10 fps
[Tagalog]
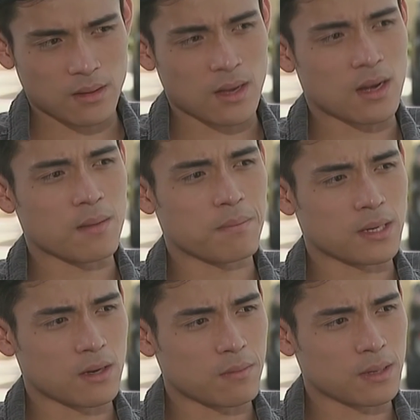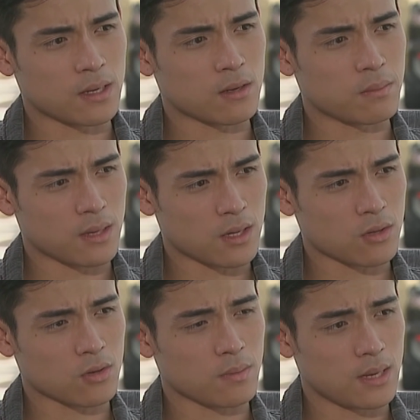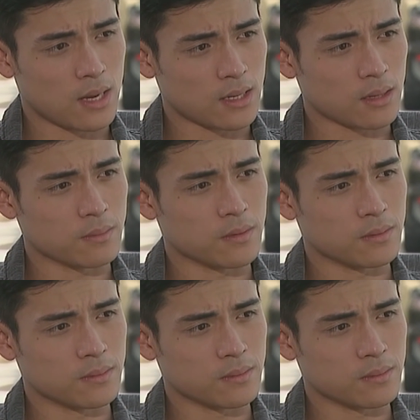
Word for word: Gagampanan ko pa rin ang obligasyon ko bilang anak mo.